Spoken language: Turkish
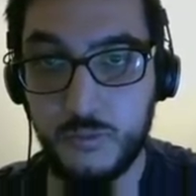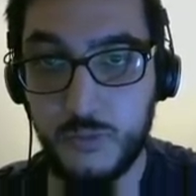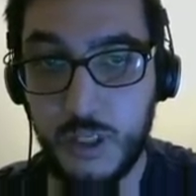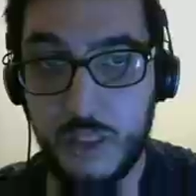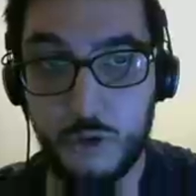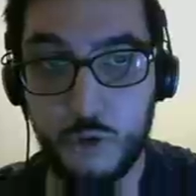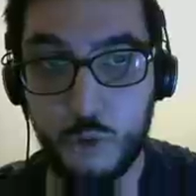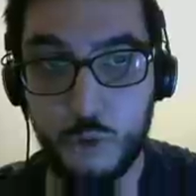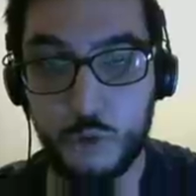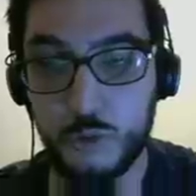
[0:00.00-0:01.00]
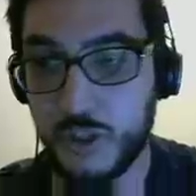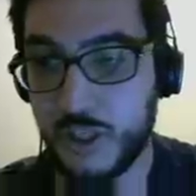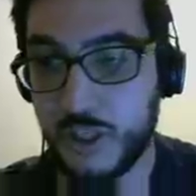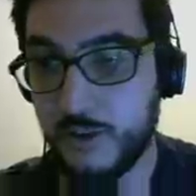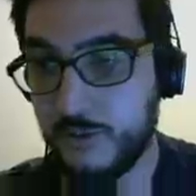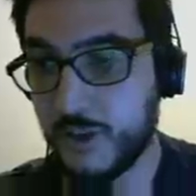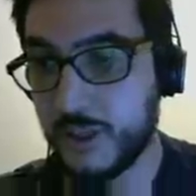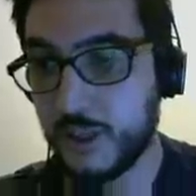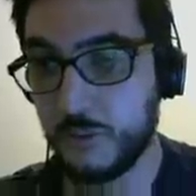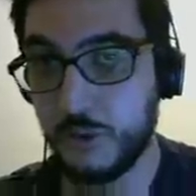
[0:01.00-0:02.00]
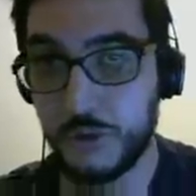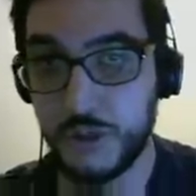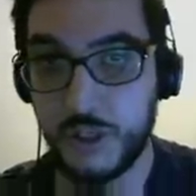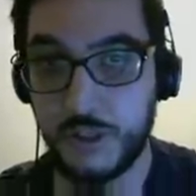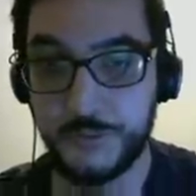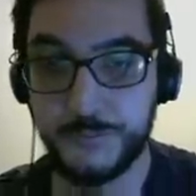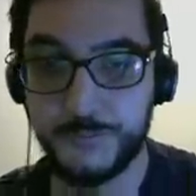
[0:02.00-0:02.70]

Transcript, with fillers: Ve çok üstün. 2 level fark atmayı başardı.